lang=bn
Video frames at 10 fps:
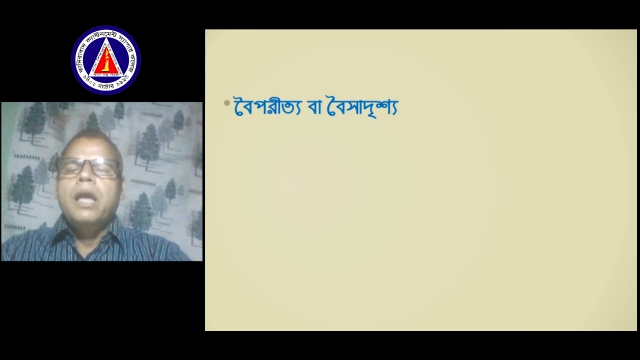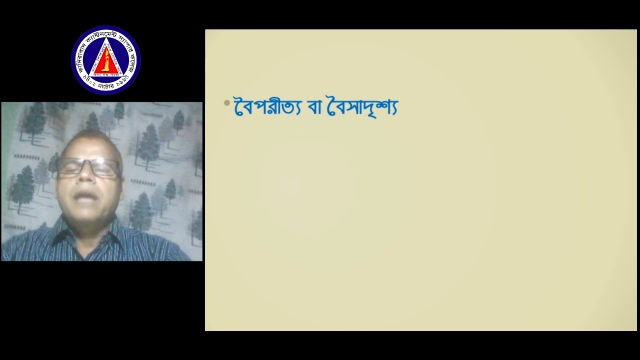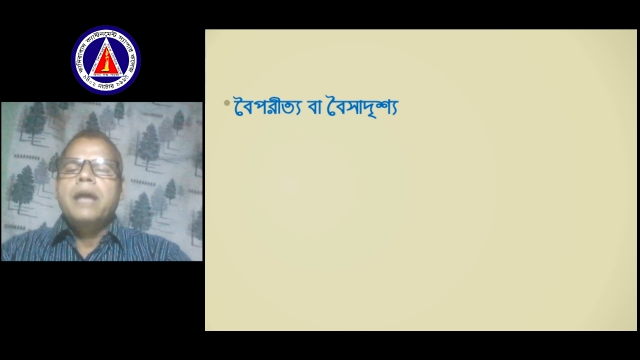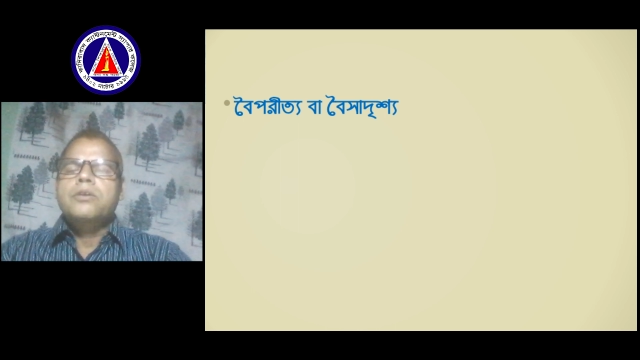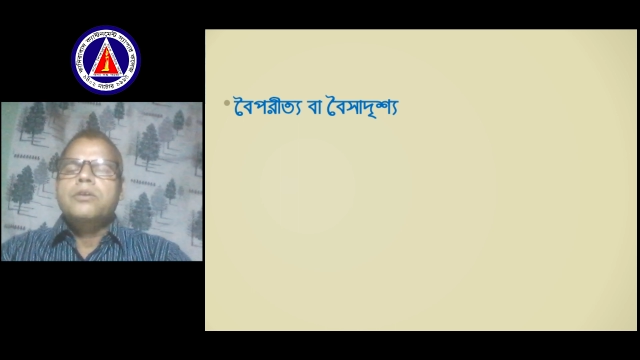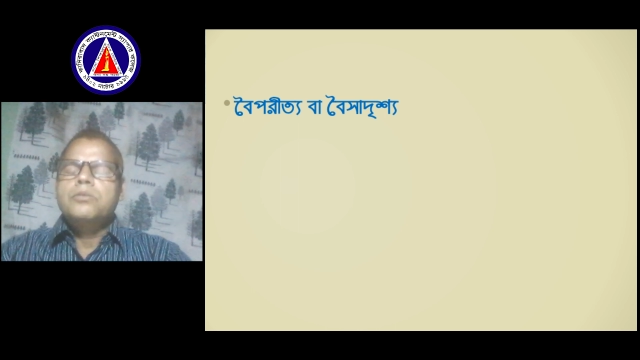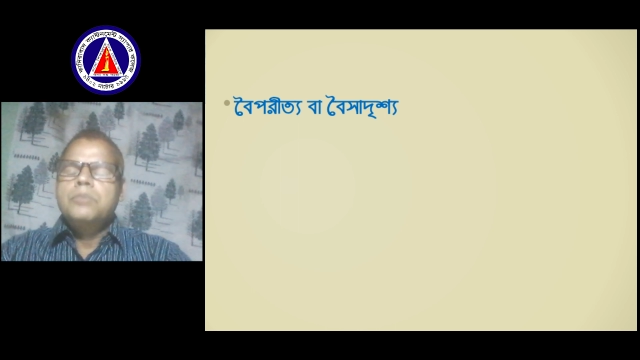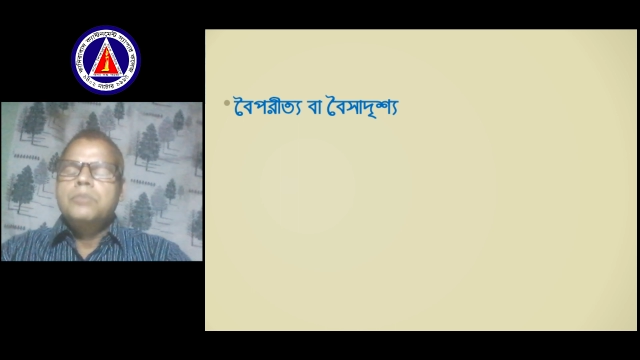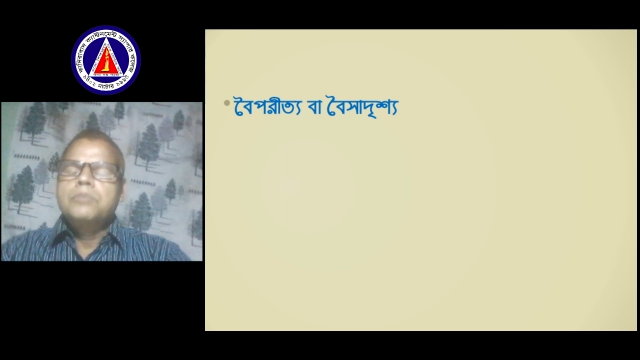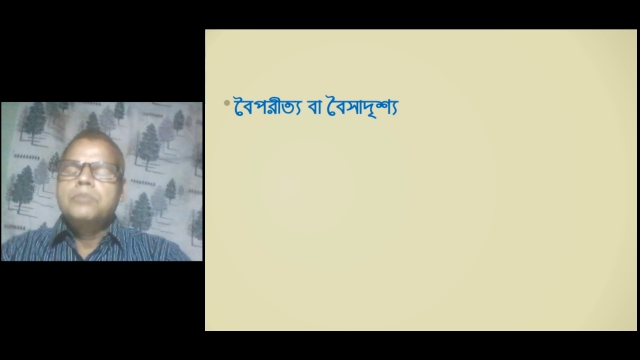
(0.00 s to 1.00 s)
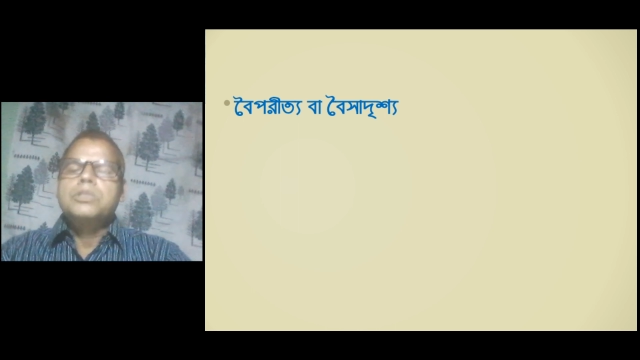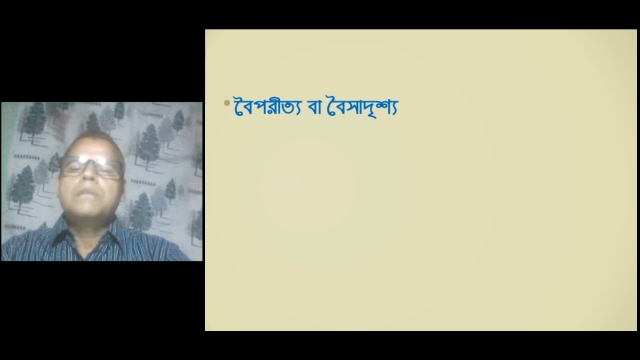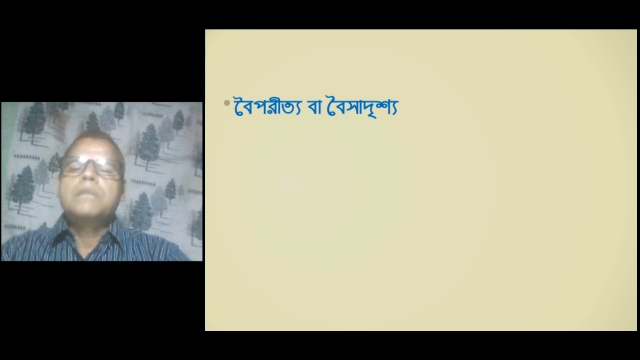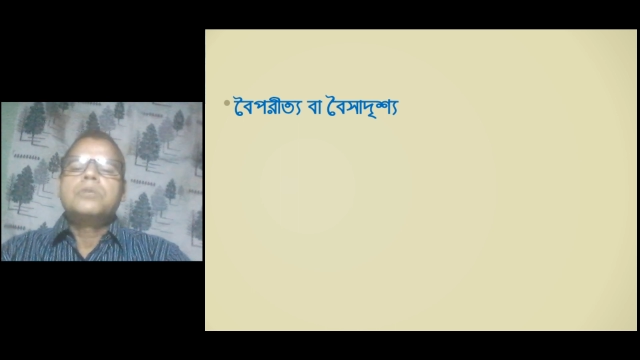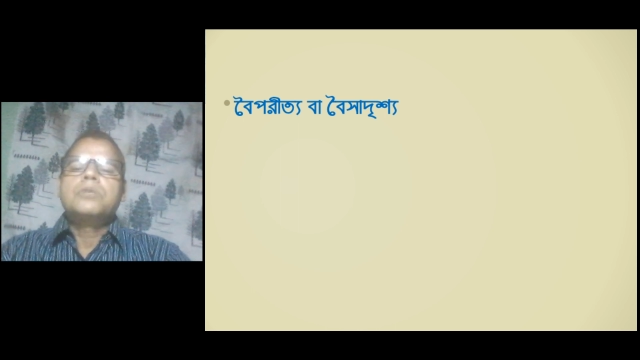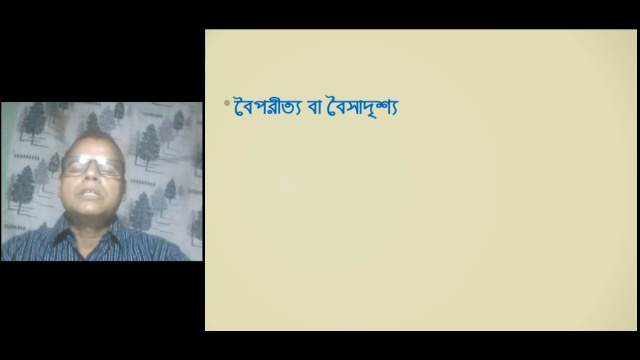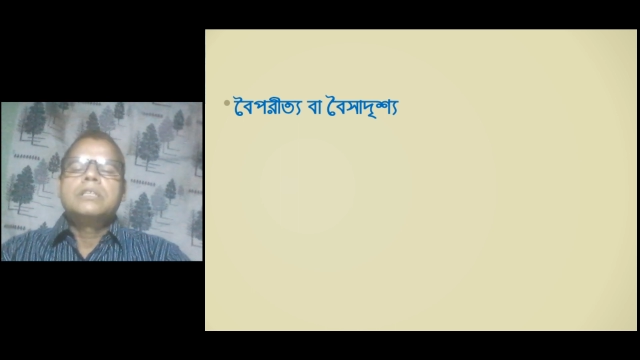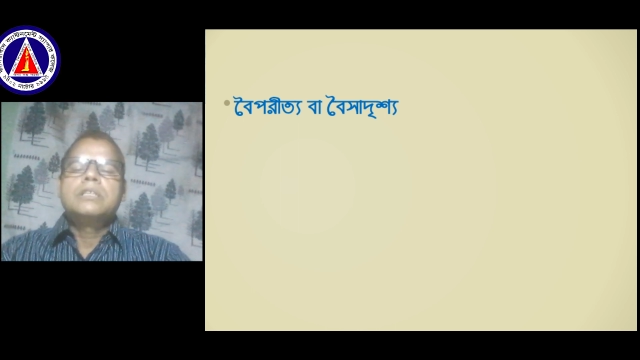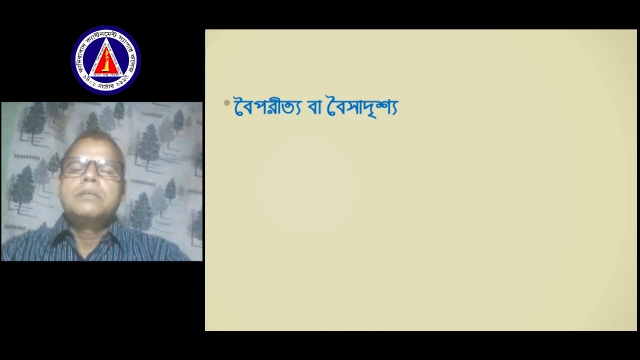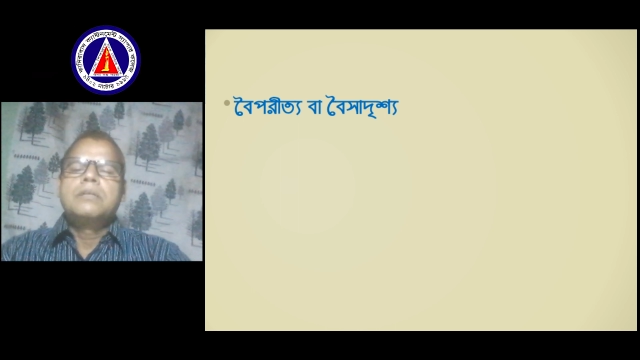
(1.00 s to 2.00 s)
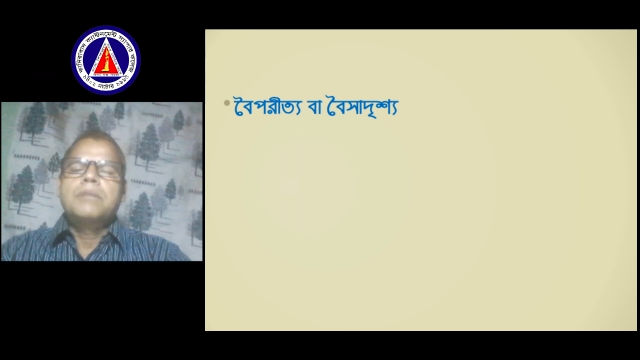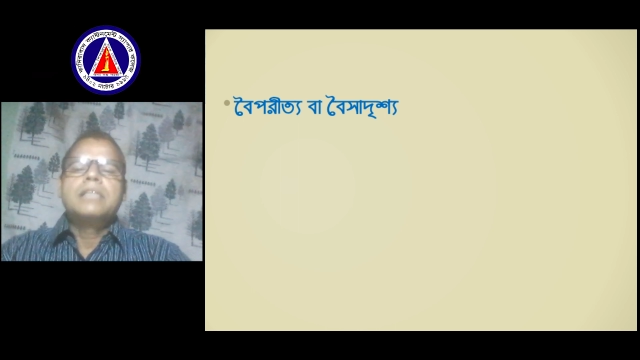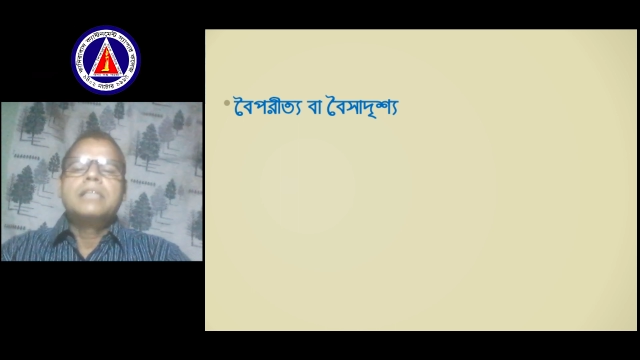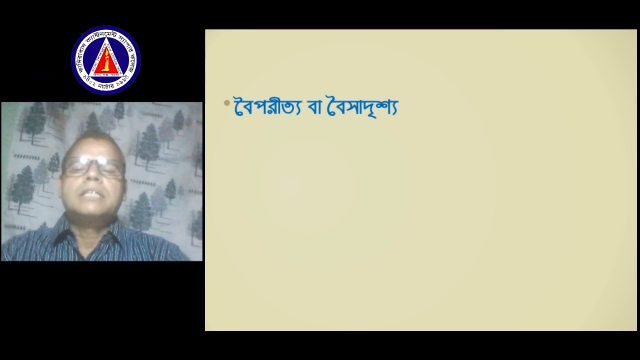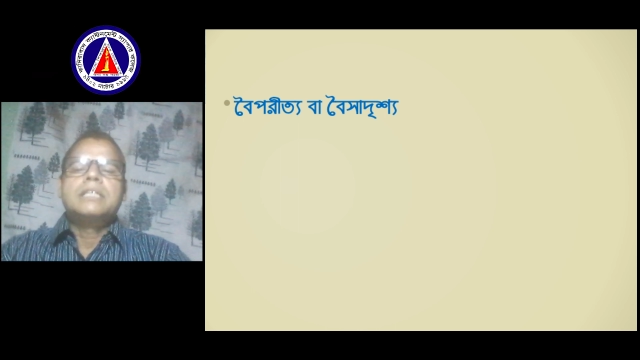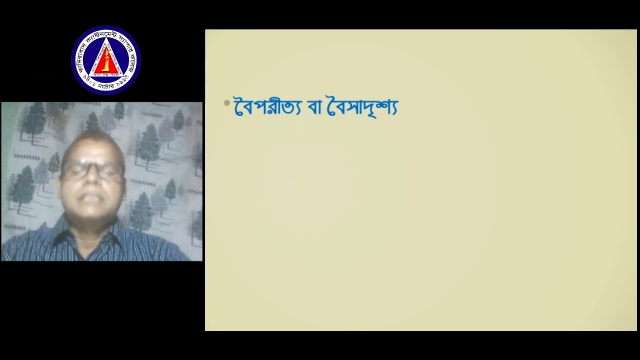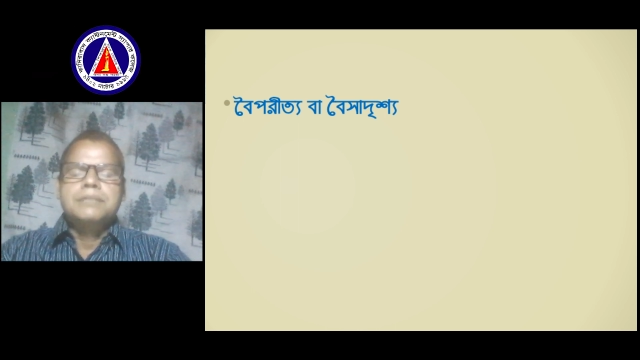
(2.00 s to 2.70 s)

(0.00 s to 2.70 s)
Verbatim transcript: একরকম পোশাক পরেই তাই আসে